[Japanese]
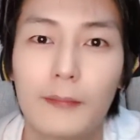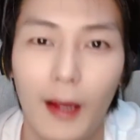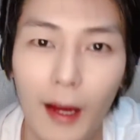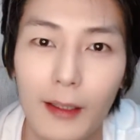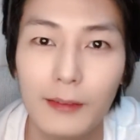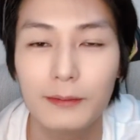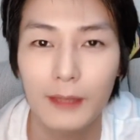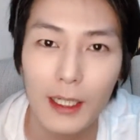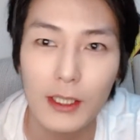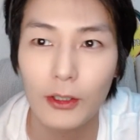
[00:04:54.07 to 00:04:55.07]
はい
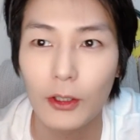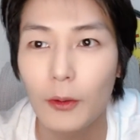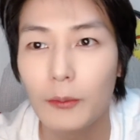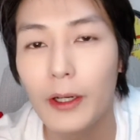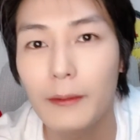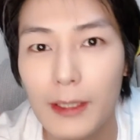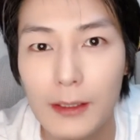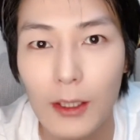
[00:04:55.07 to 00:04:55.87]
大事だと思います。